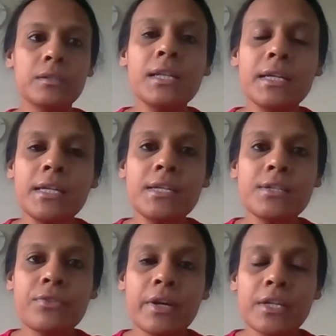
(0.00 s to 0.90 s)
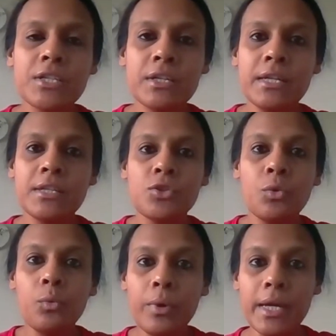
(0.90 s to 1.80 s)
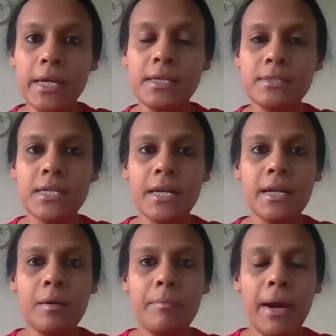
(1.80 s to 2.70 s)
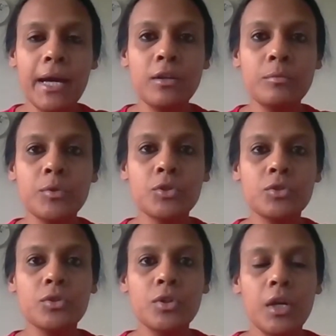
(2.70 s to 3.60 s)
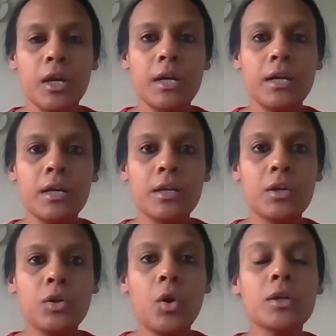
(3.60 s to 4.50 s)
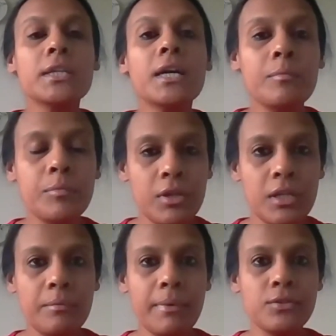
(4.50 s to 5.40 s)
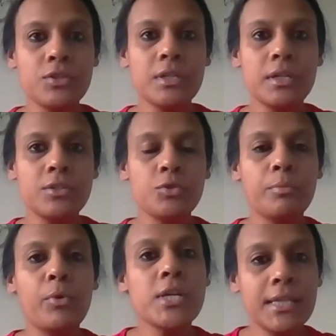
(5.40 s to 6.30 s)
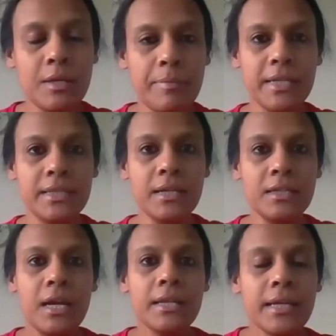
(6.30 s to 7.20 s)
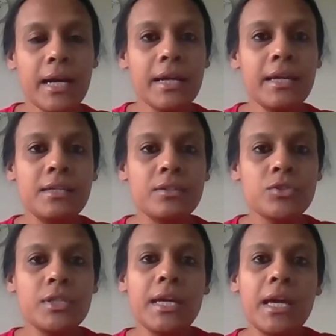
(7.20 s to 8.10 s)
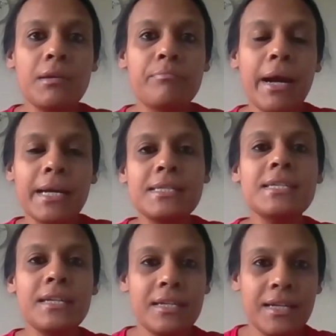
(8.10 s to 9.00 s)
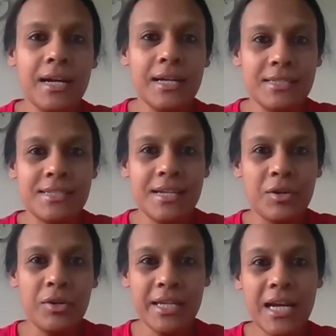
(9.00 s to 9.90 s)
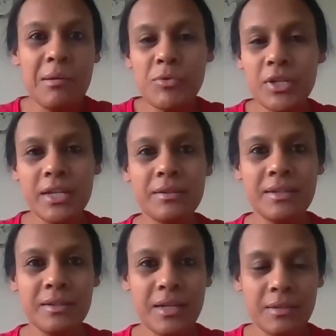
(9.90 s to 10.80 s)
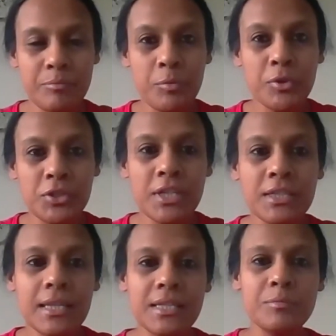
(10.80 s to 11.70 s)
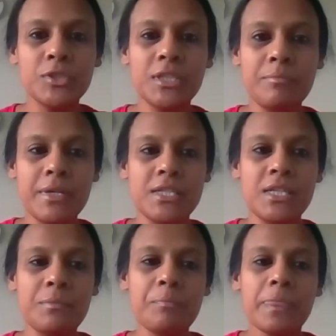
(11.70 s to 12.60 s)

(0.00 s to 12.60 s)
সোশ্যাল ইন্টারাকশন একটু উইক যারা ভালো মতো কথা বলে মানুষকে কিছু বোঝাতে পারে না তারাই ইউজুয়ালি এই বাইটিং এর কাজটা করে কামড়ের প্রবণতাটা তাদের মধ্যেই বেশি